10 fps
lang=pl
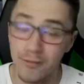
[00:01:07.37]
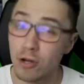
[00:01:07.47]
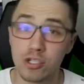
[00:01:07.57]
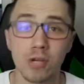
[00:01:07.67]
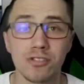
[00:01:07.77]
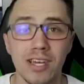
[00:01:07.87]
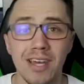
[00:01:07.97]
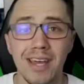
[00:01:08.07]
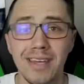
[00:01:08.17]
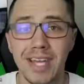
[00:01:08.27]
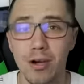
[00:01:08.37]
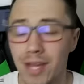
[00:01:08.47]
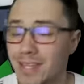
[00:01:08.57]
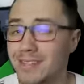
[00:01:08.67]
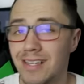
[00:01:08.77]
Wyróżniał się jako
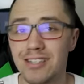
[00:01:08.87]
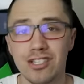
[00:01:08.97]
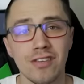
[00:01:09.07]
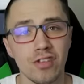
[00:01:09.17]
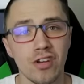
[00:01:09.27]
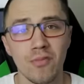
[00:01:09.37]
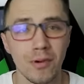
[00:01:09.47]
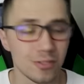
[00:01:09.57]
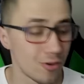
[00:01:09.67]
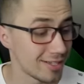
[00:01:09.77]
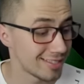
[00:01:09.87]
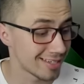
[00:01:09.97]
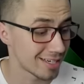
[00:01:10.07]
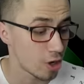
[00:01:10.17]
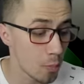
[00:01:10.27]
jeden z najlepszych zawodników w moim składzie,
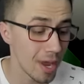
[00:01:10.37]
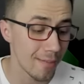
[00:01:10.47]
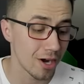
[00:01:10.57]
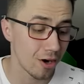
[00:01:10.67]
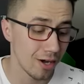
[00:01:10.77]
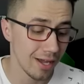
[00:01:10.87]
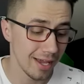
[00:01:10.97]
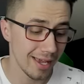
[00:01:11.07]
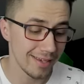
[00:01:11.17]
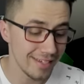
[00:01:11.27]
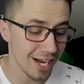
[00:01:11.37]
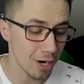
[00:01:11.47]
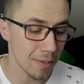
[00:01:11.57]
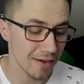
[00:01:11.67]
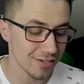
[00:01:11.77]
także kupujemy go
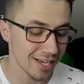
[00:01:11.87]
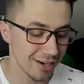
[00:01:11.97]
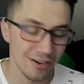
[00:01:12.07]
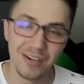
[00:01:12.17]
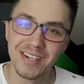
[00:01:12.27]
jako pierwszego.